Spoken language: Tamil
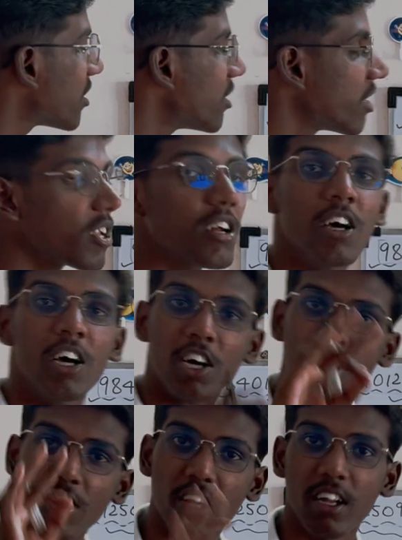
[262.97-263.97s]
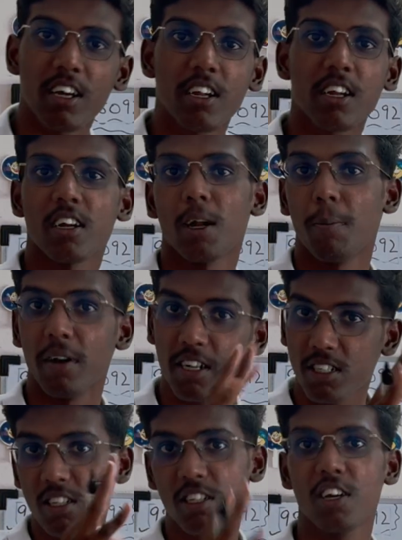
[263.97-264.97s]
சந்திகர் இன்னும் நிறைய இருக்குது நம்ம
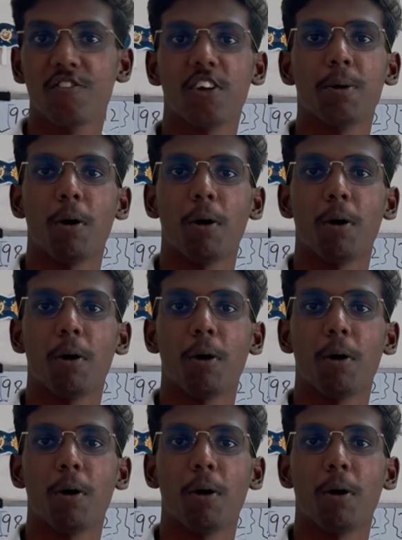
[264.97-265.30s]
நெக்ஸ்ட் ஜிஎஃப்டி